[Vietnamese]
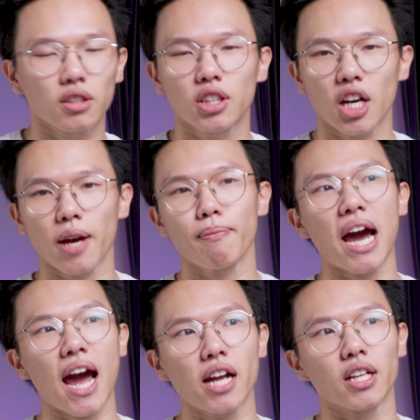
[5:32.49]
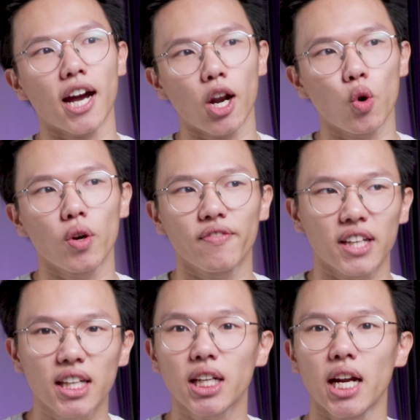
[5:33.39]
tựa game 3 như là Halo
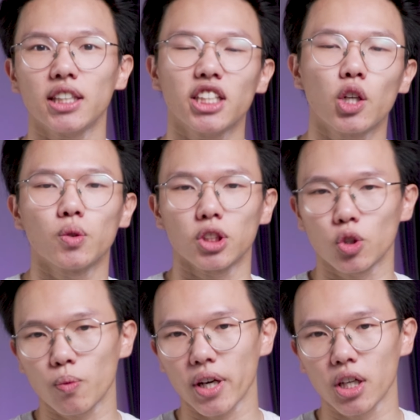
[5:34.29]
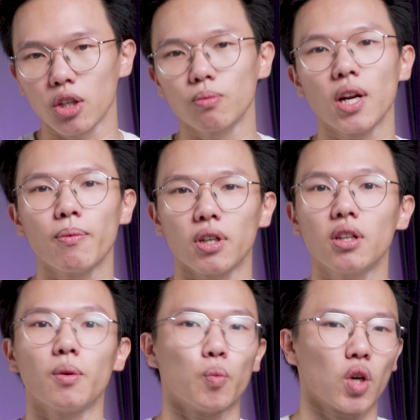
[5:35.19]
Infinite hay là Shadow the Tomb Raider cũng đáp ứng
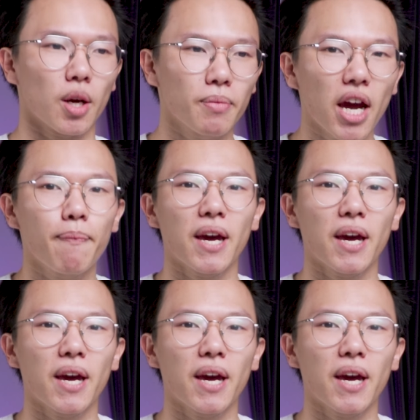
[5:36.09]
được một cái mức